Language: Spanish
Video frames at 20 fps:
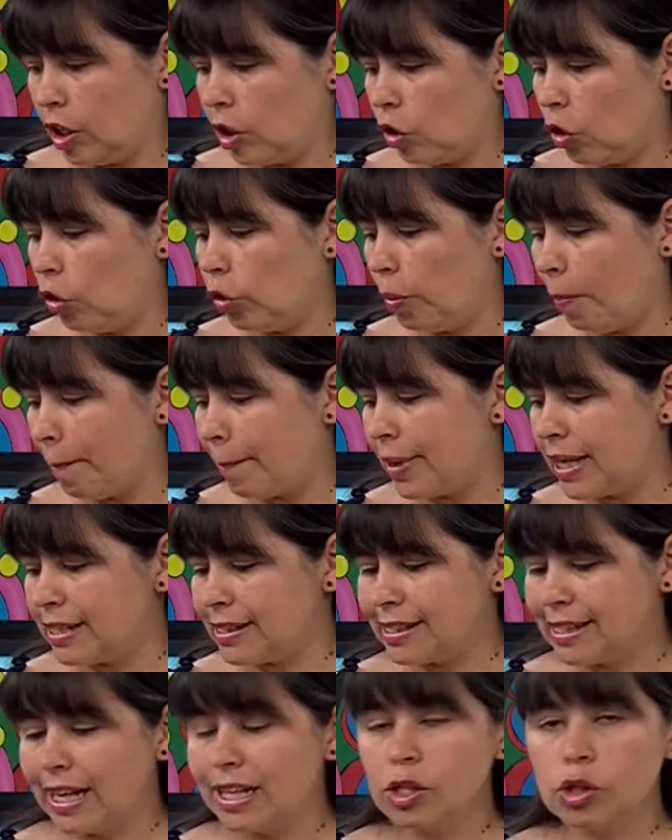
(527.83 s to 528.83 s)
Con un
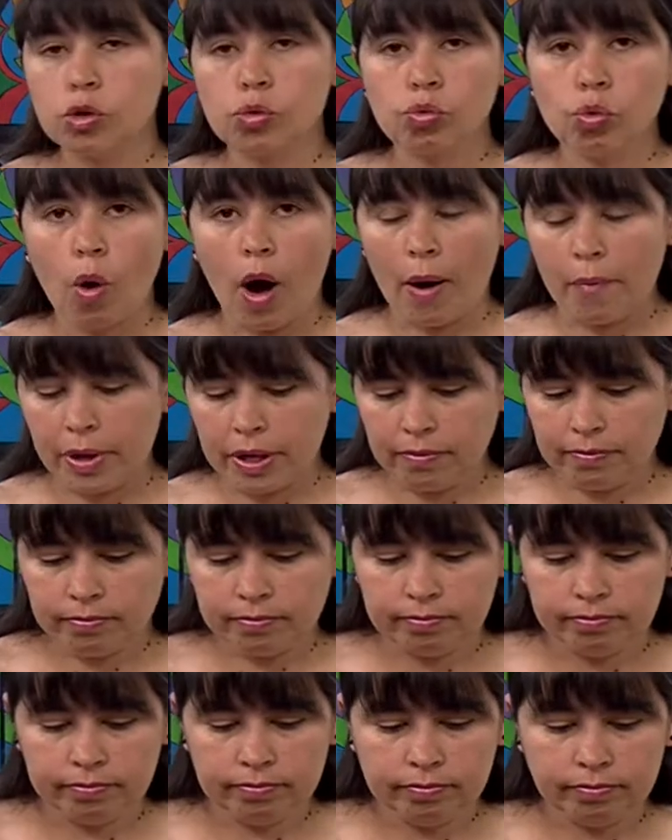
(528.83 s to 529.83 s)
pincel suave
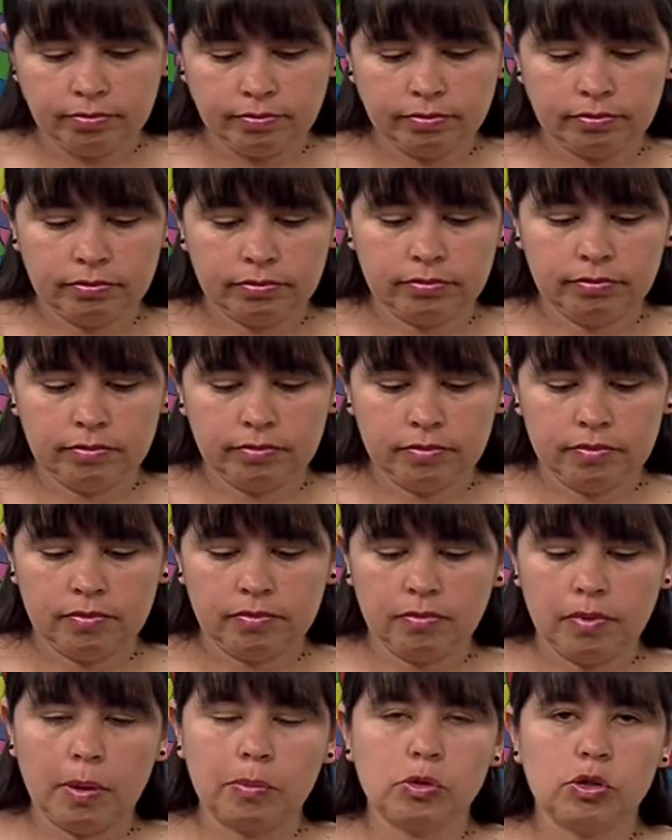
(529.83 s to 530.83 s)

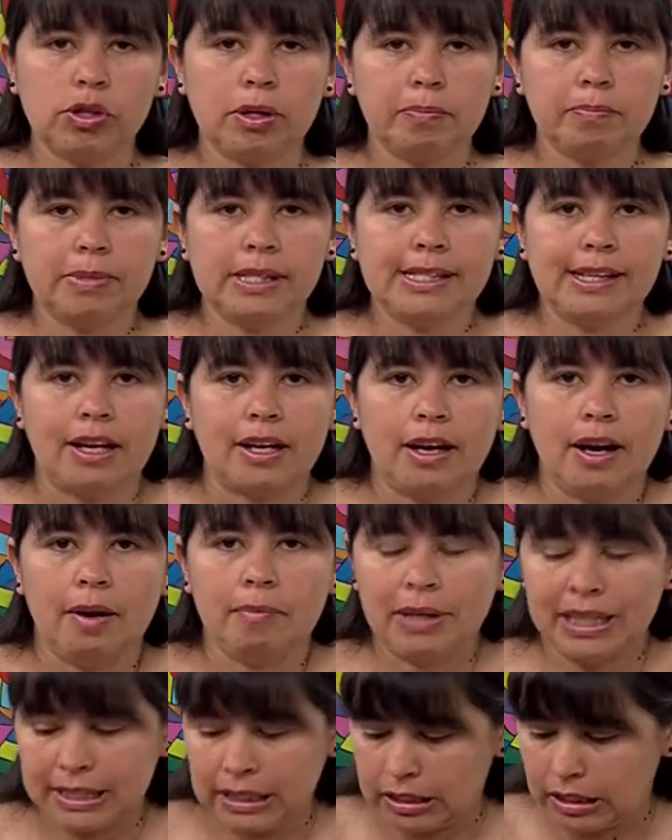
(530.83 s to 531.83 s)
vamos a empezar a
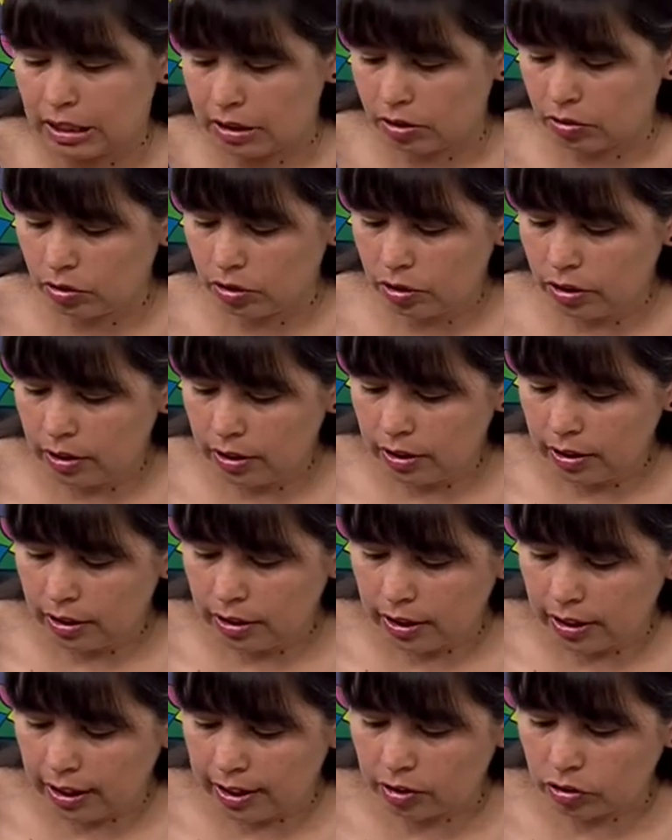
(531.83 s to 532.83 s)
maquillar.
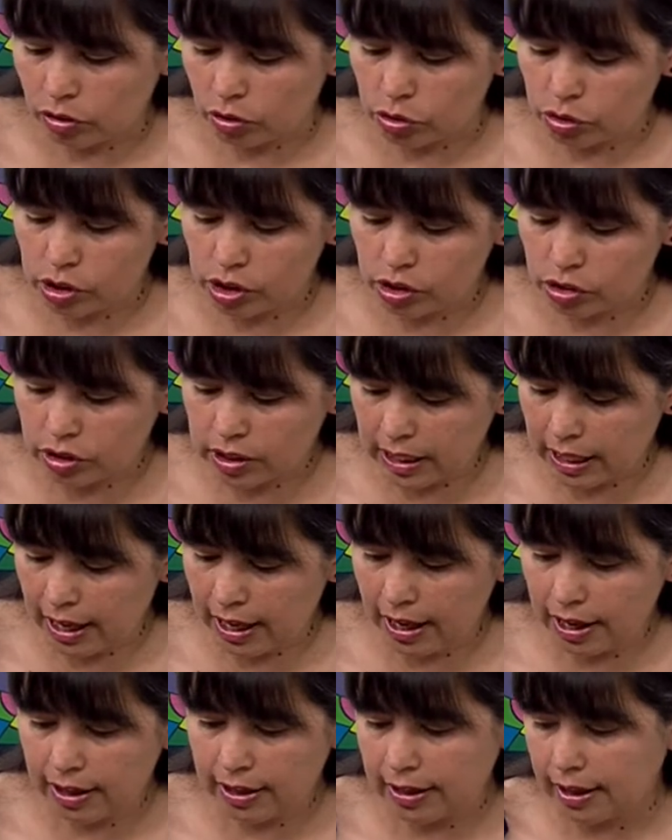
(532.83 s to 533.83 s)
Entonces,
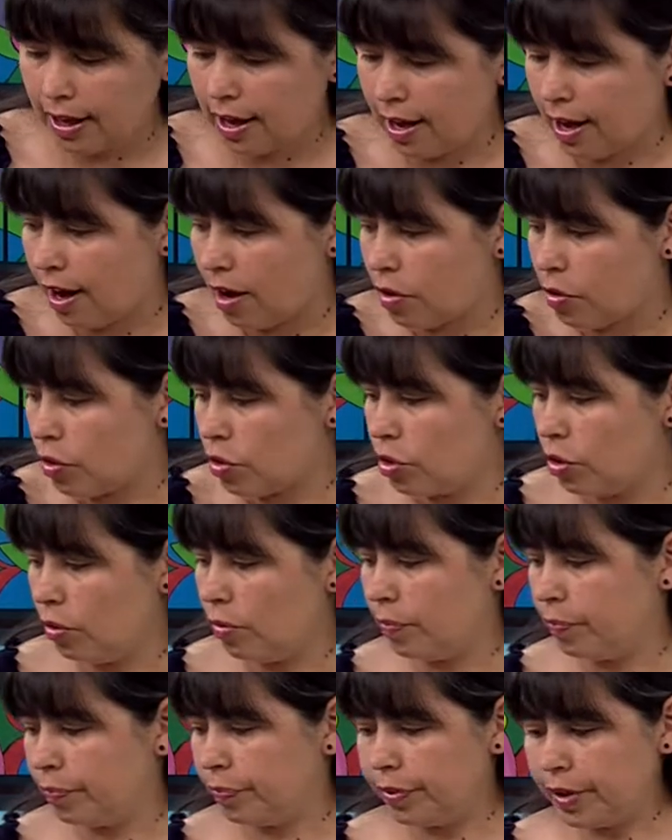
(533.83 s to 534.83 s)
¿qué, qué hago yo?
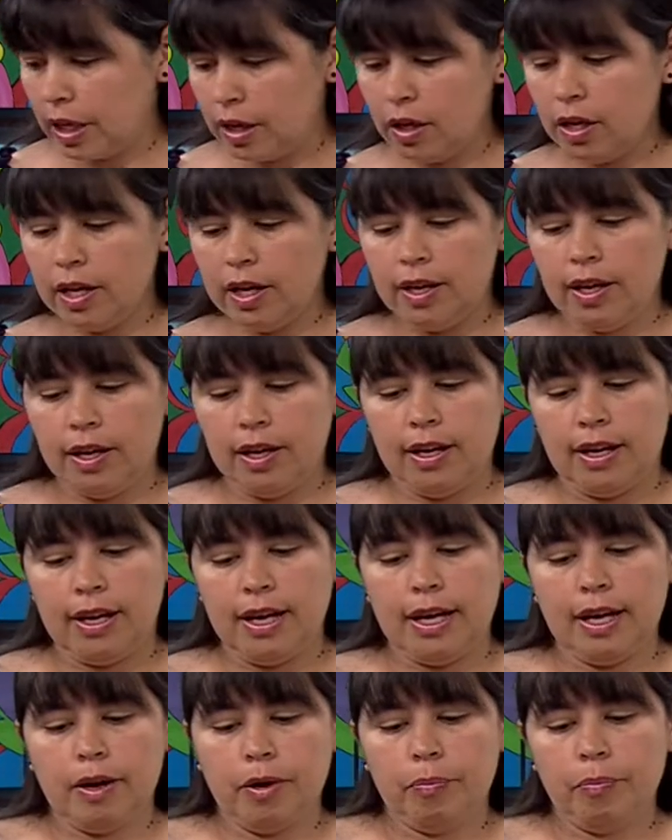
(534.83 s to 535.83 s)

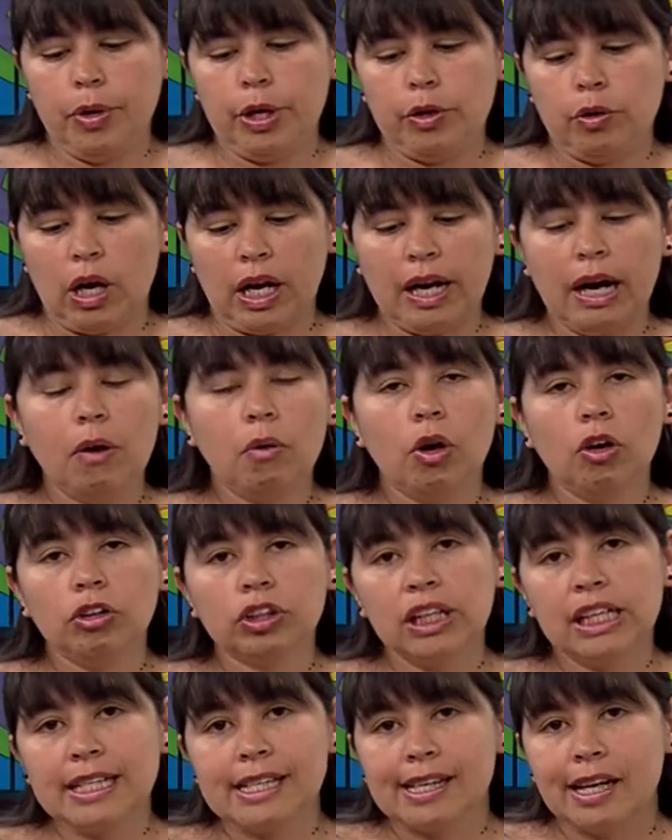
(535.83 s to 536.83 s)
Eh, bueno, acabo de
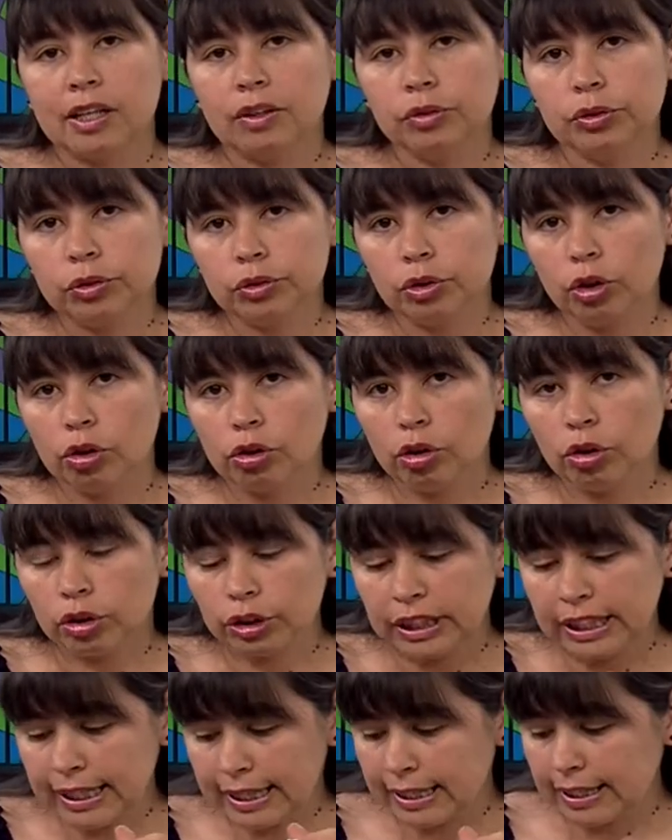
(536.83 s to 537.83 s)
utilizar dos
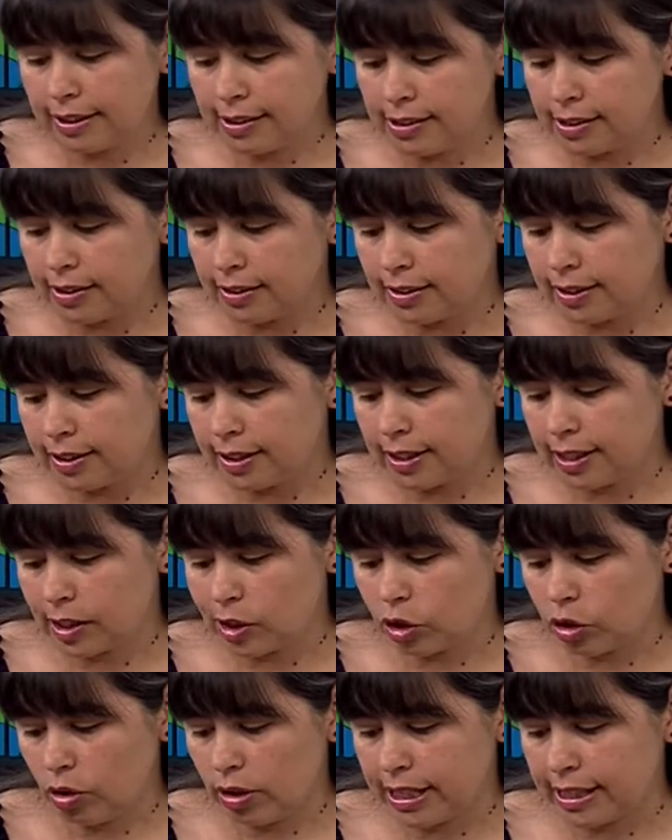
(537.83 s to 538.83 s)
goticas,
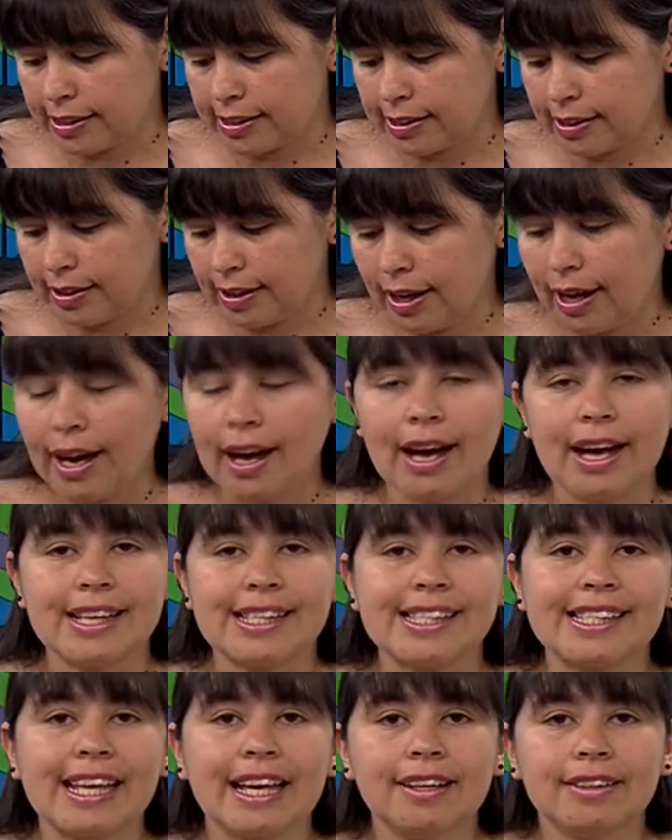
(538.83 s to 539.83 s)
esto es
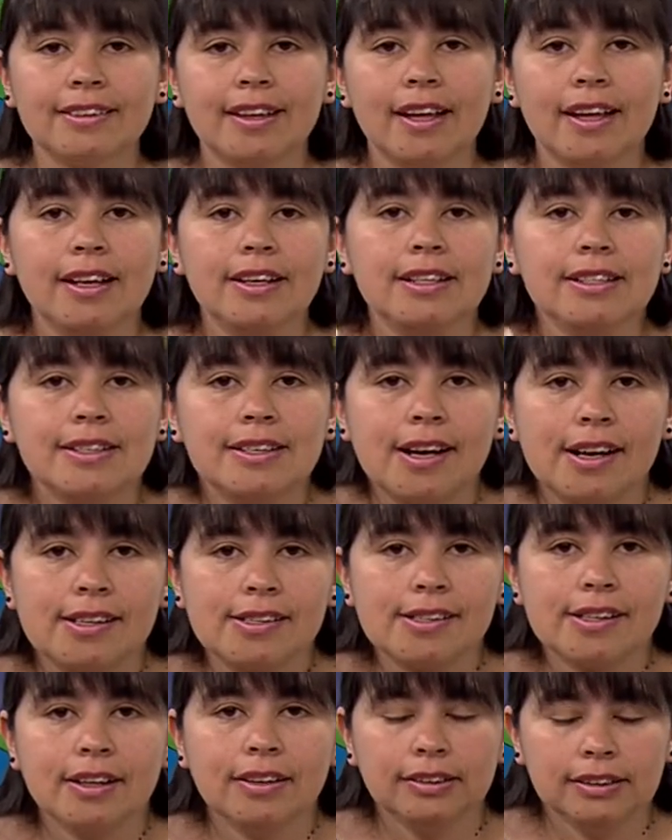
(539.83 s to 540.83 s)
aceite de
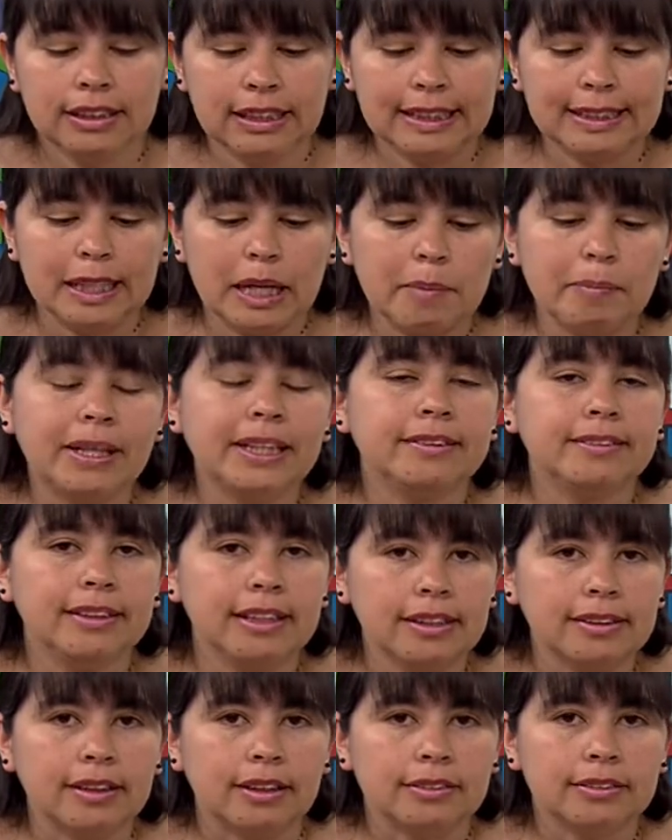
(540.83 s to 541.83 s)
linaza y
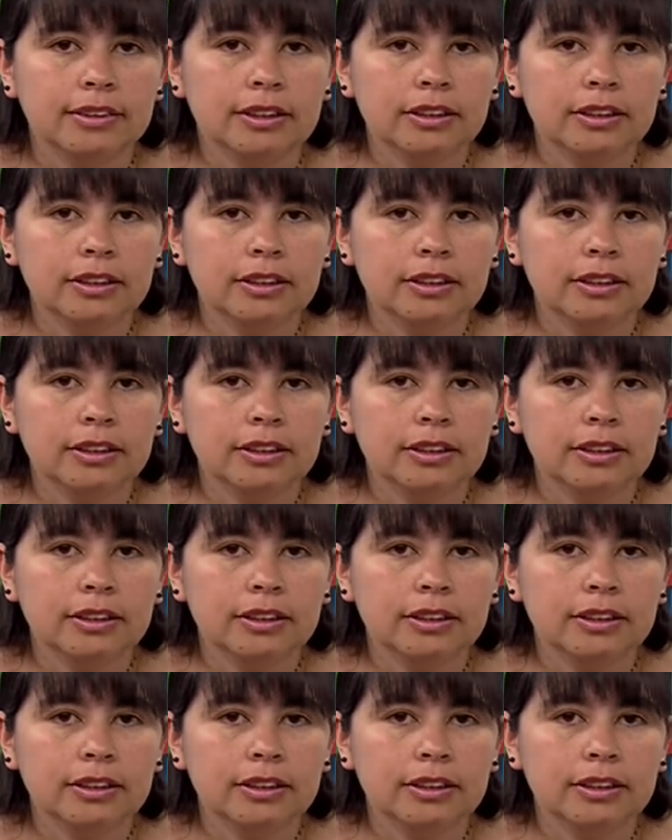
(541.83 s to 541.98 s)
trementina.